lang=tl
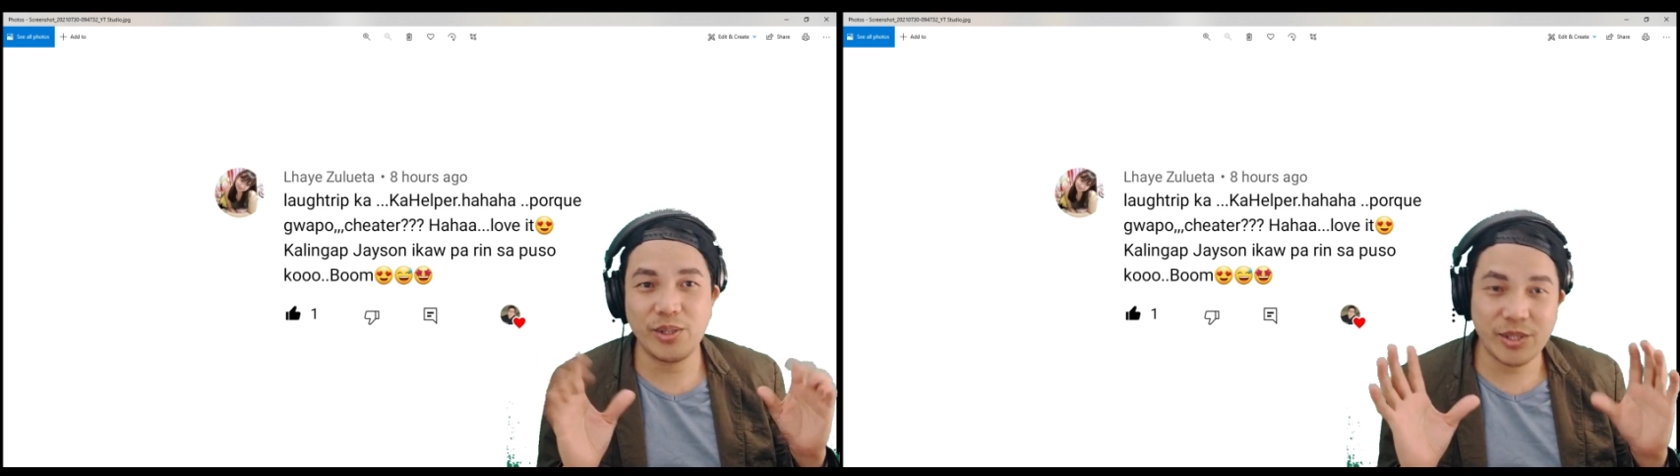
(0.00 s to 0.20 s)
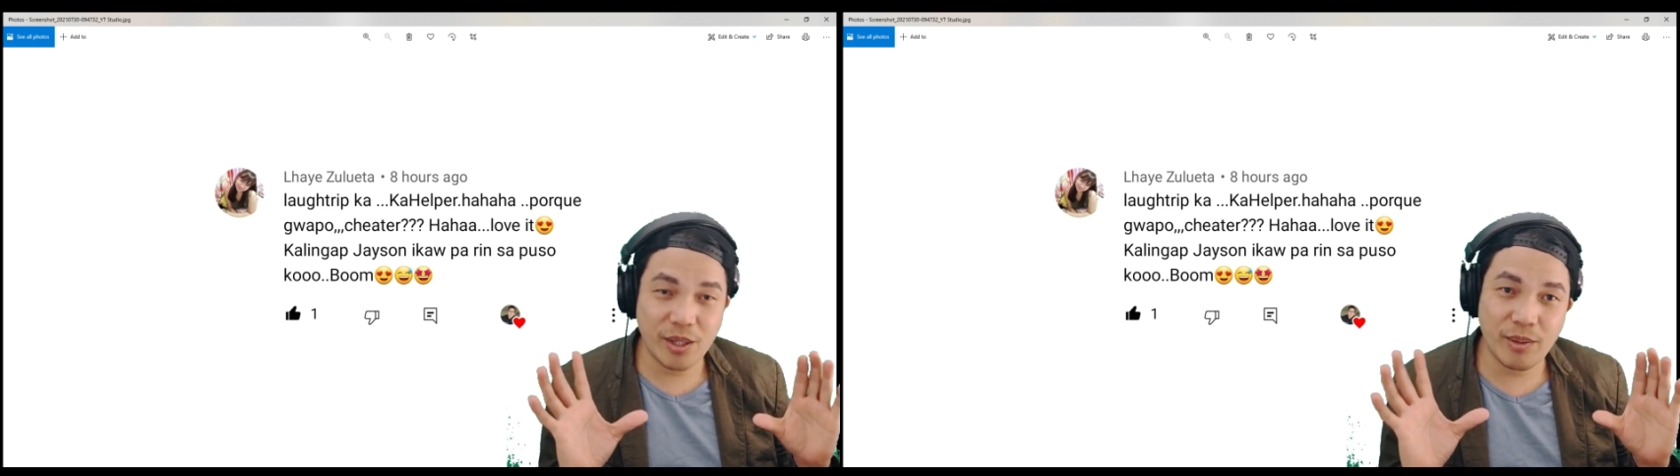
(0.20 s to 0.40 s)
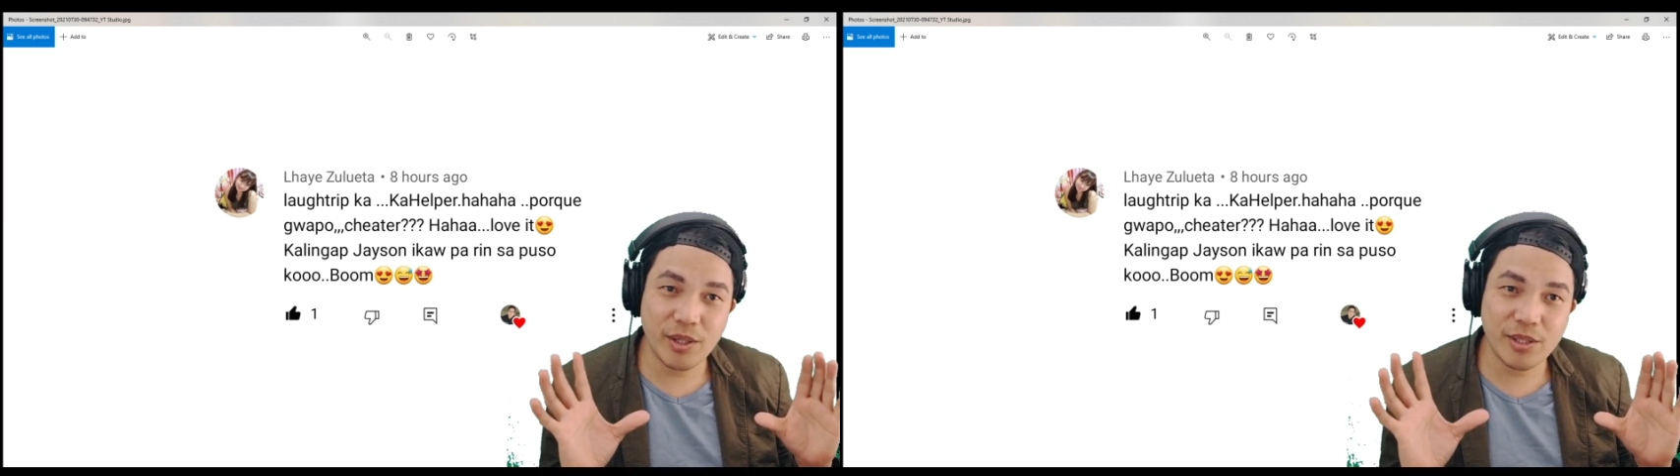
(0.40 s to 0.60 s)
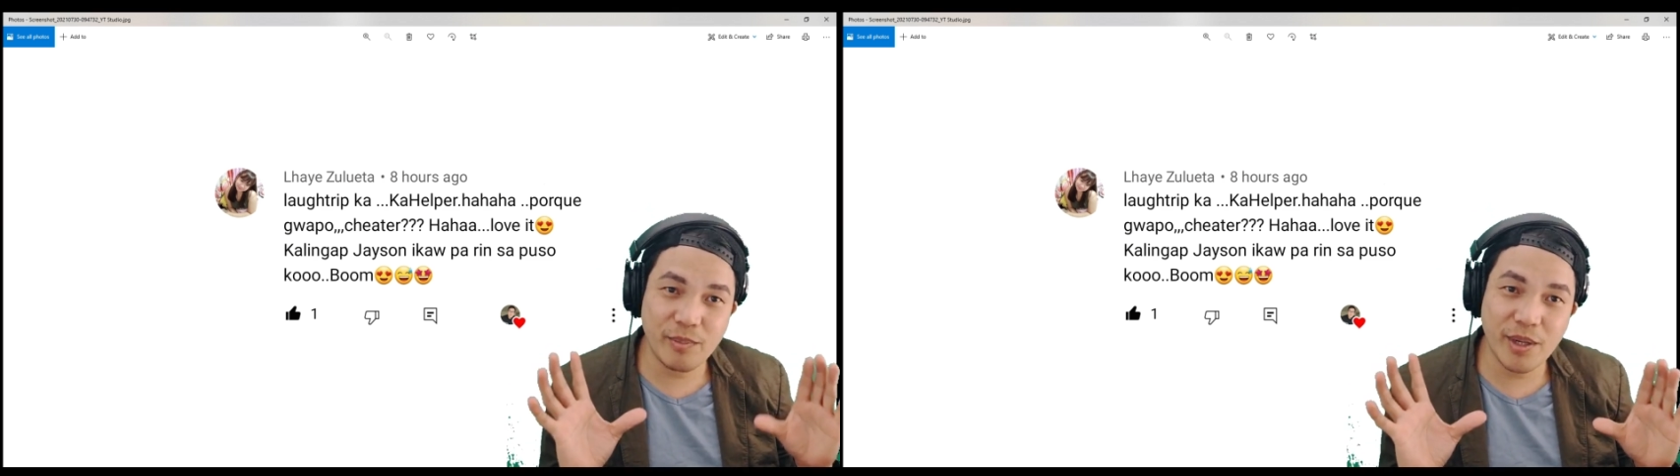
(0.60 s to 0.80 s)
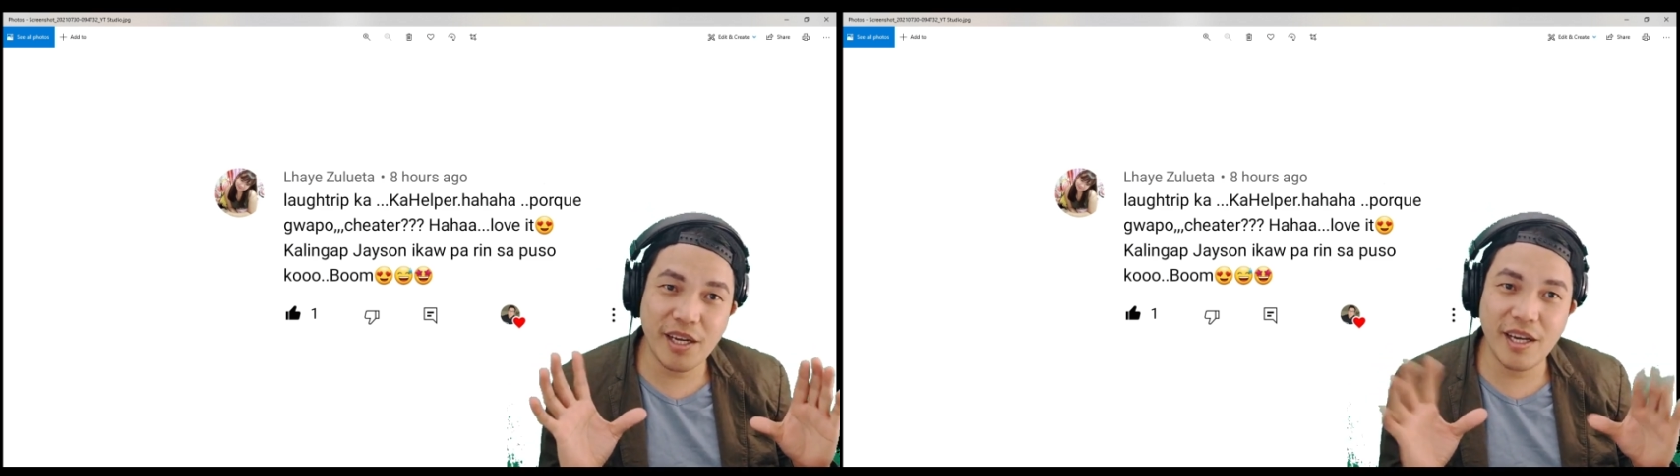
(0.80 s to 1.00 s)
sa, sa
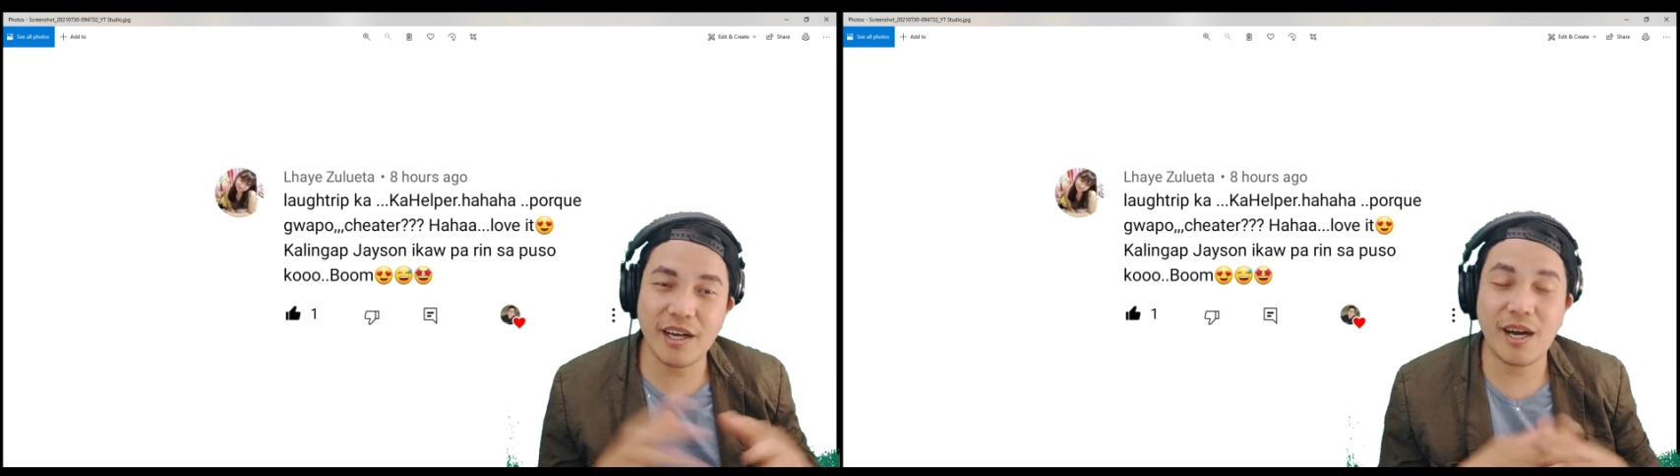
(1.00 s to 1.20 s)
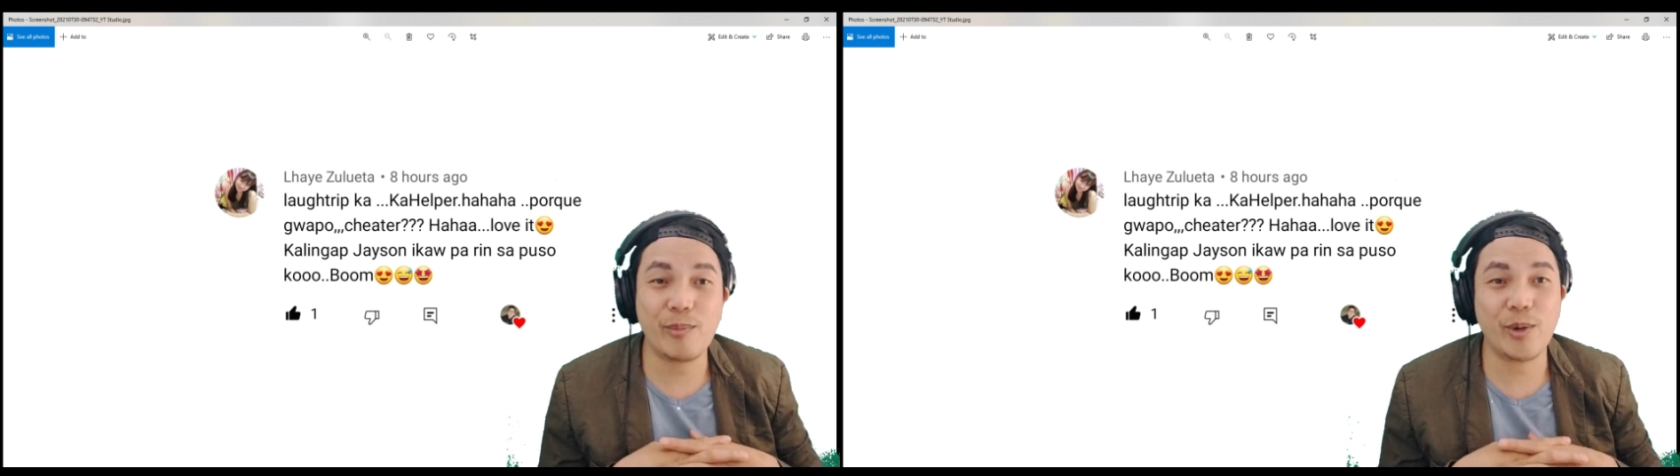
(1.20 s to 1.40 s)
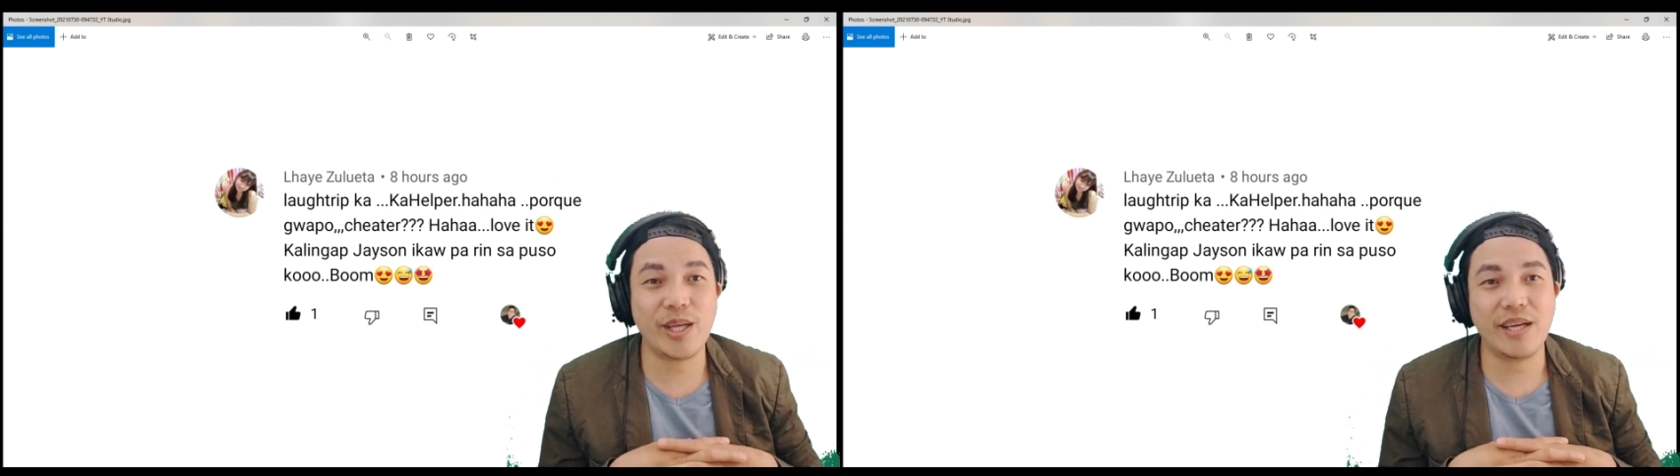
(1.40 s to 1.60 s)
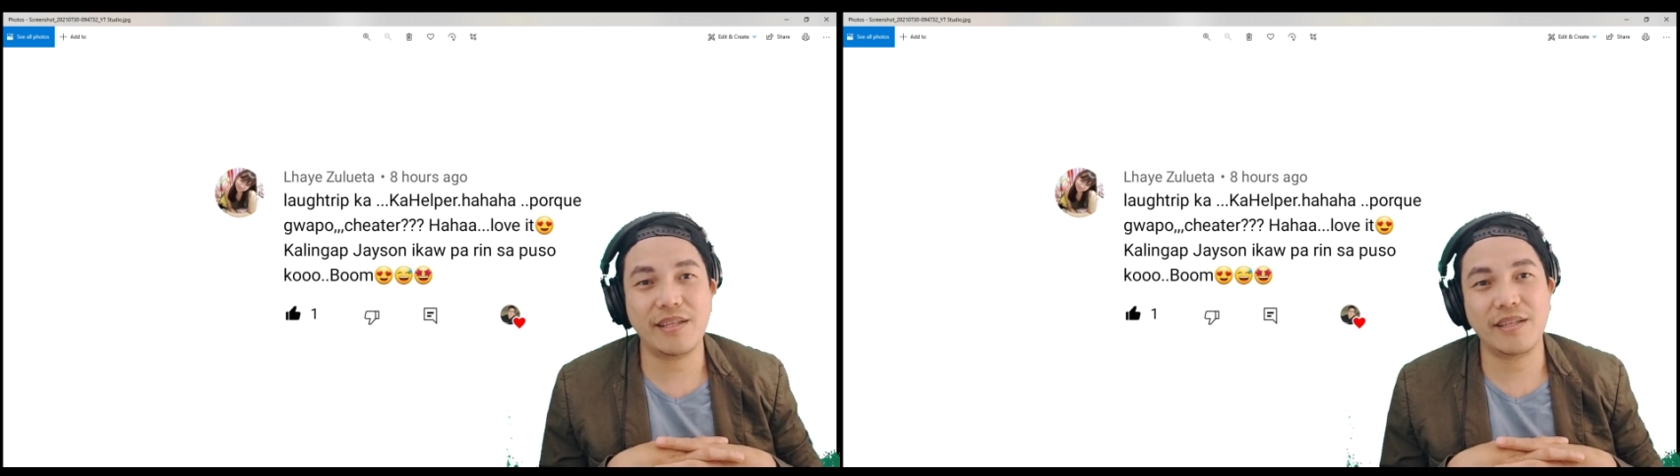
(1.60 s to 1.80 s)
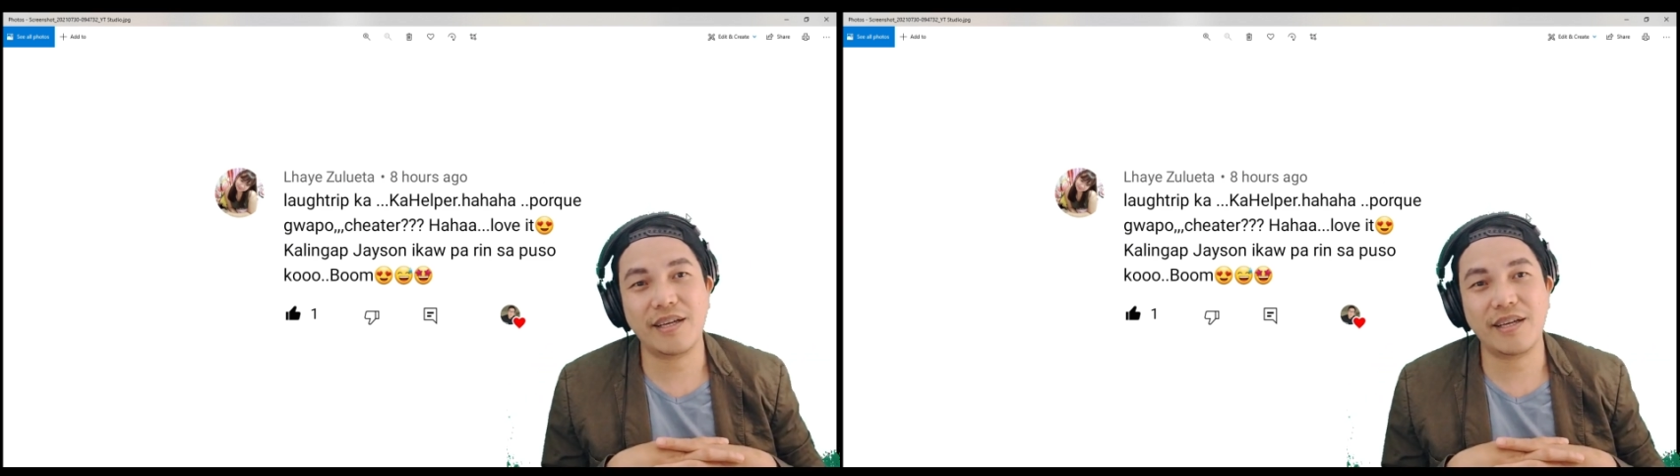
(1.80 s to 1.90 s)
mga kapwa natin.